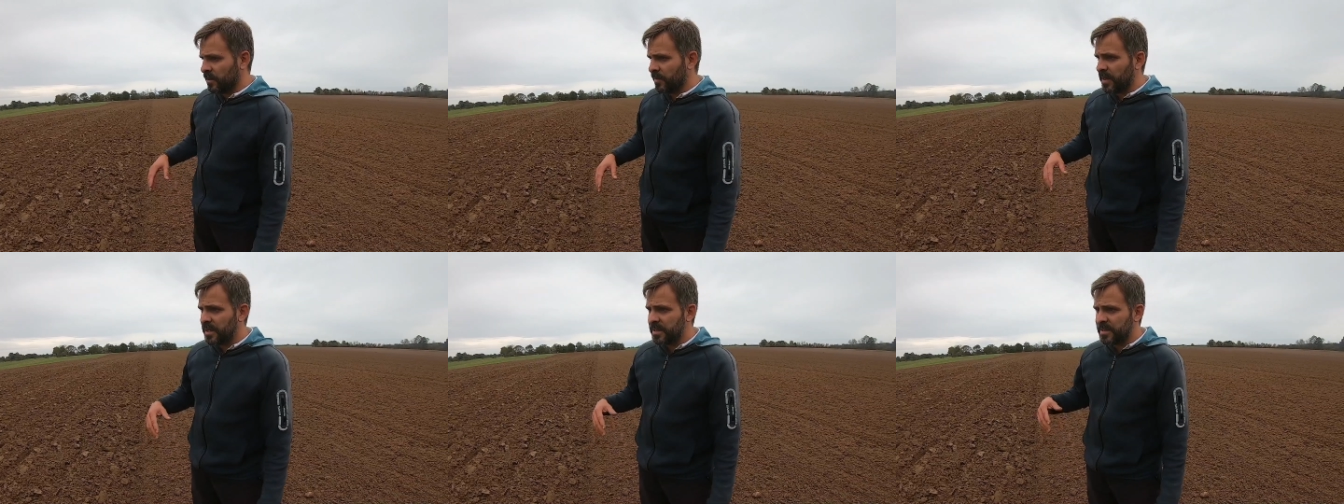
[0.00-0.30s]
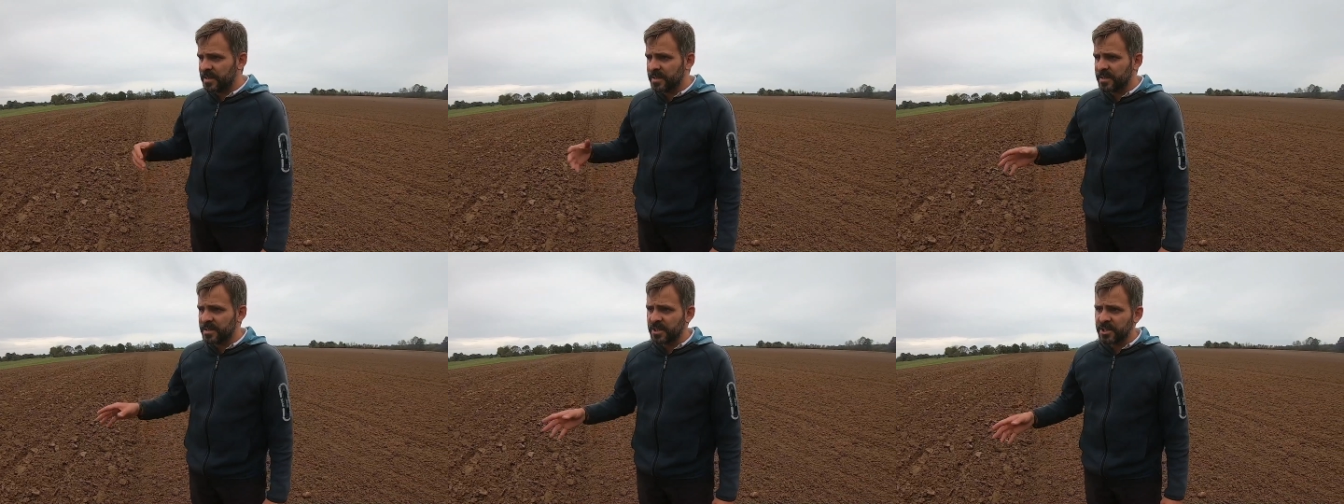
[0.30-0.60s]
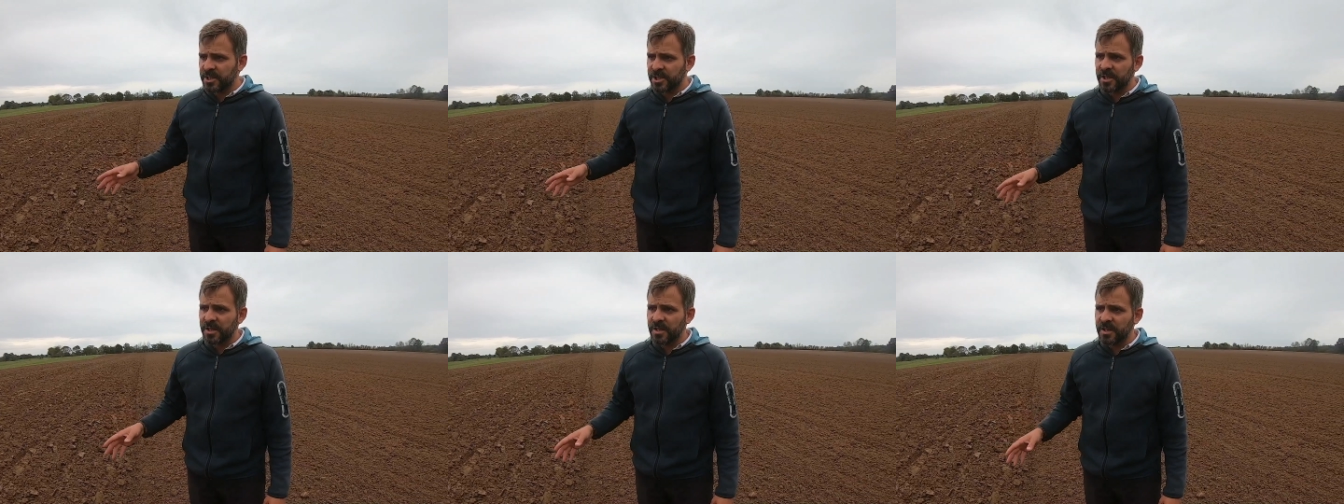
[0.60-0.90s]
on va laisser
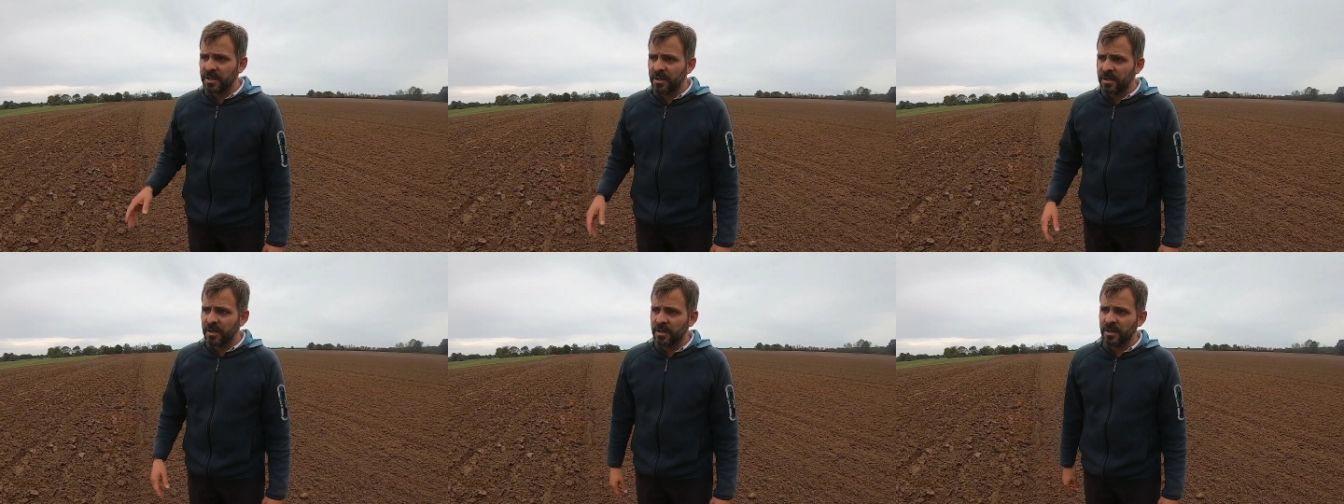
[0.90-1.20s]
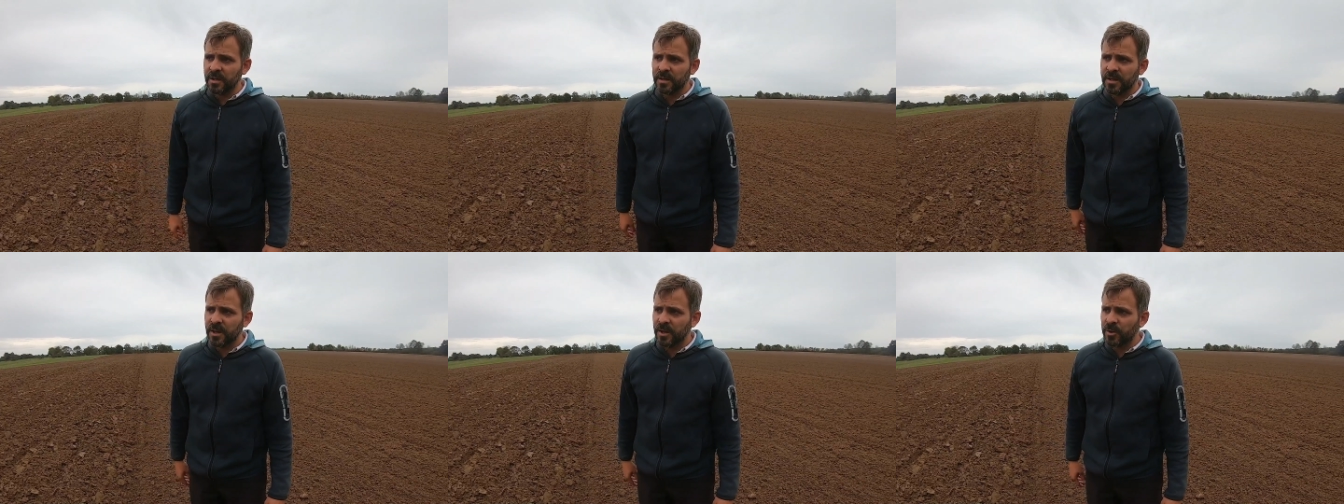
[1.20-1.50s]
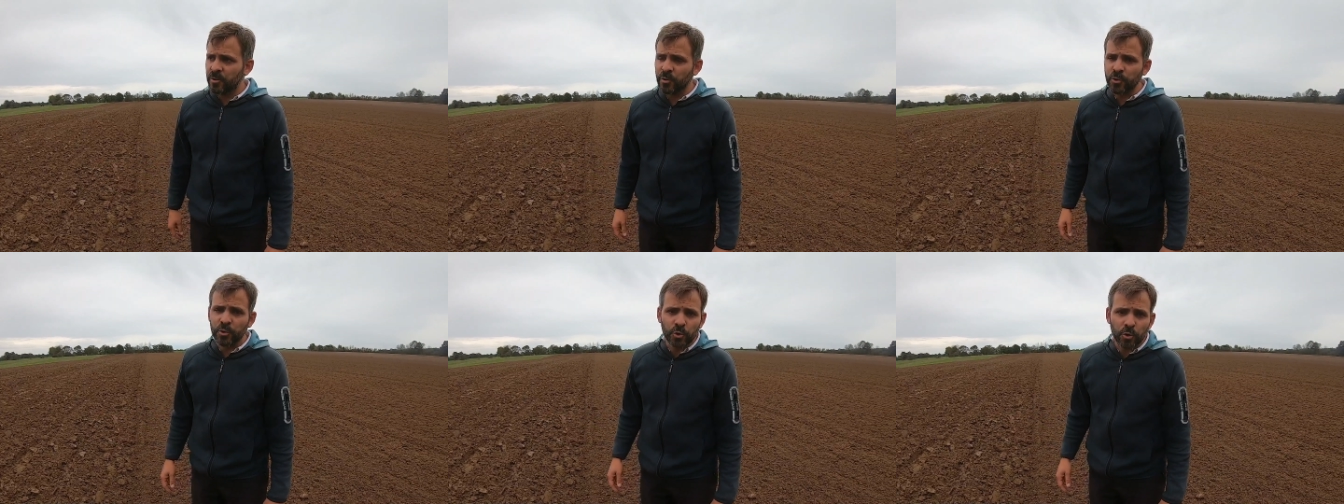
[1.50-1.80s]
sécher euh,
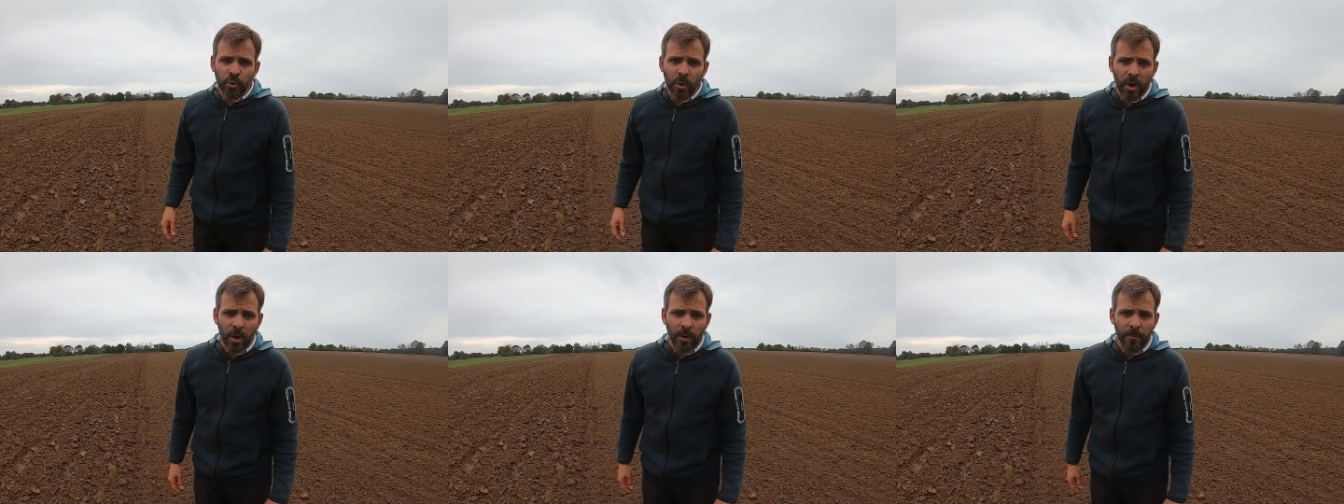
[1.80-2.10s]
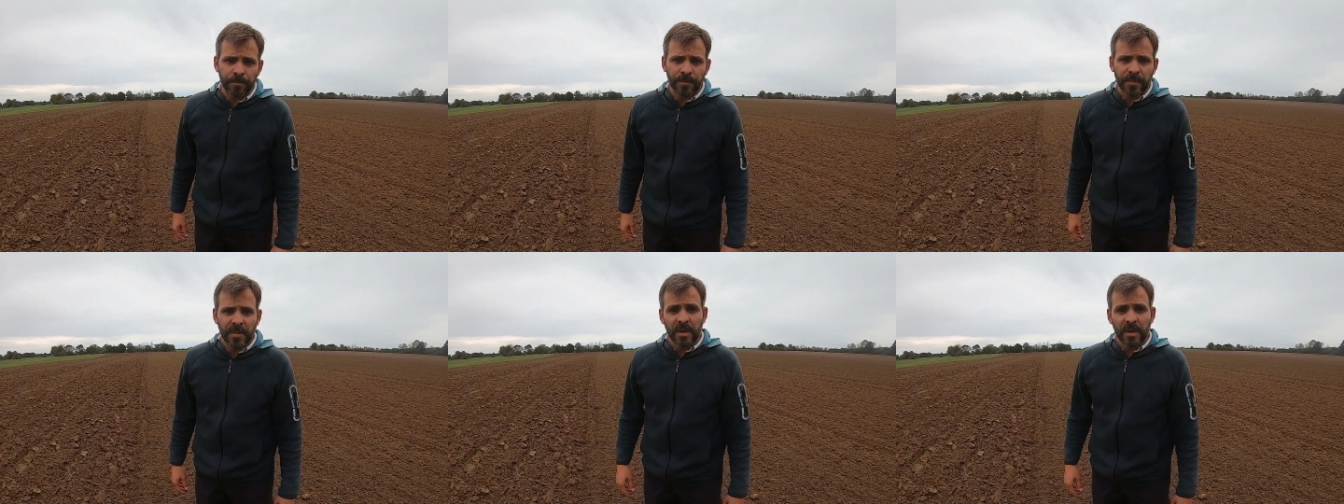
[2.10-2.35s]
quelques jours.